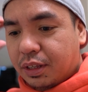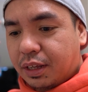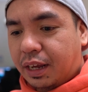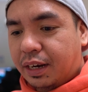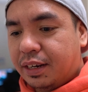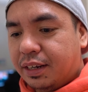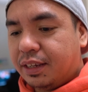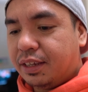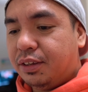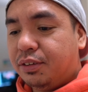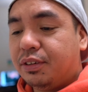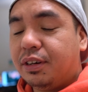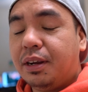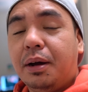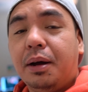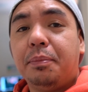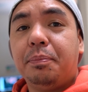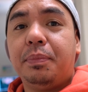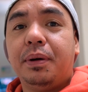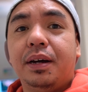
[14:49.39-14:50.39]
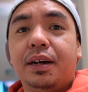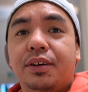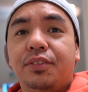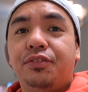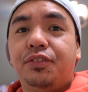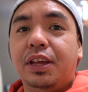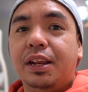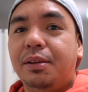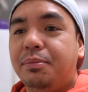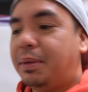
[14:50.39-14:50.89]
kanang yung nakapag
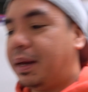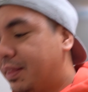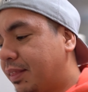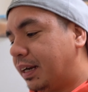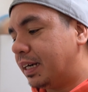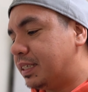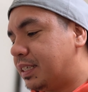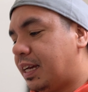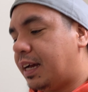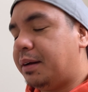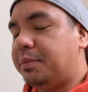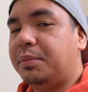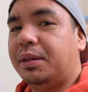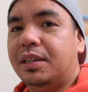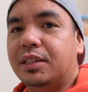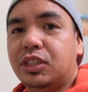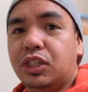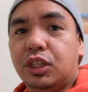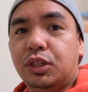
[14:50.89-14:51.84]
feel better sa amin is